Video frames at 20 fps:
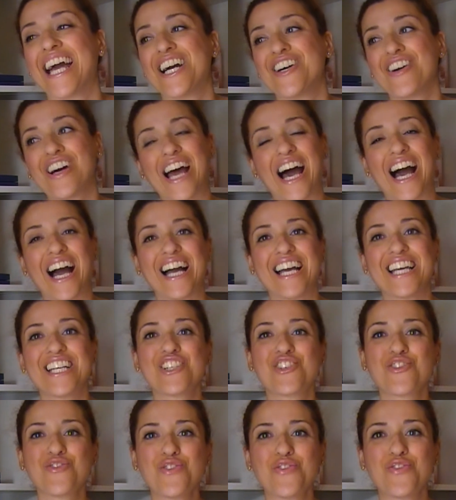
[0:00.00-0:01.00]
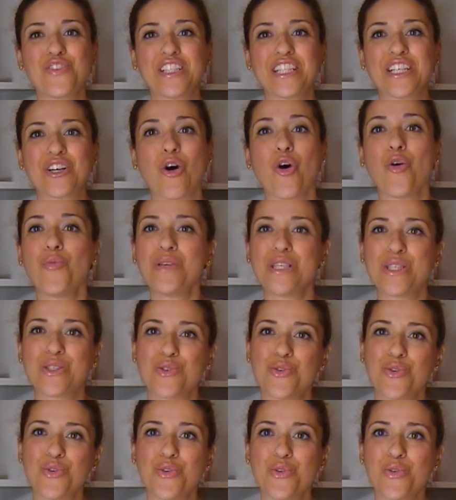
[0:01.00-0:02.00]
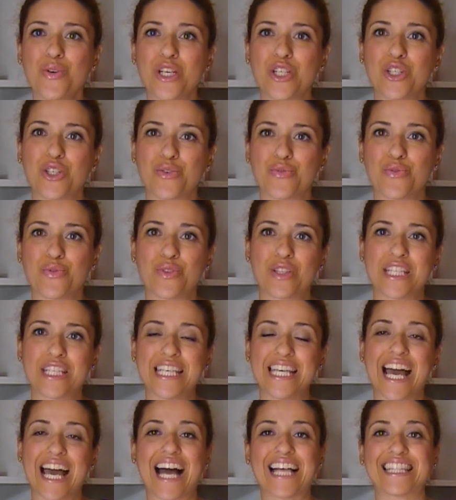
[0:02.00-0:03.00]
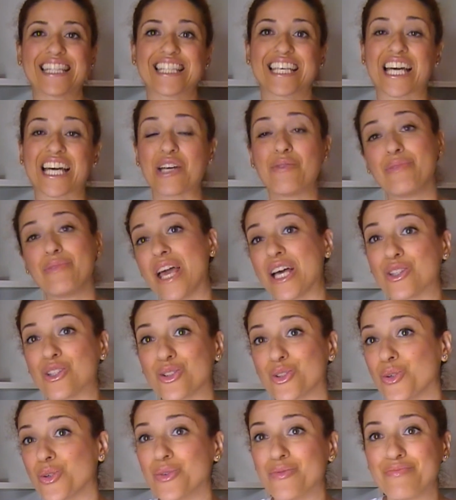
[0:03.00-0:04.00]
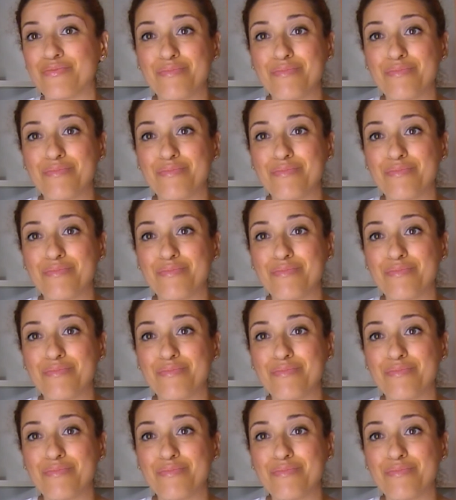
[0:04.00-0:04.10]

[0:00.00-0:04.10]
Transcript: Voilà, et je vous fais des gros bisous et je vous dis à très bientôt.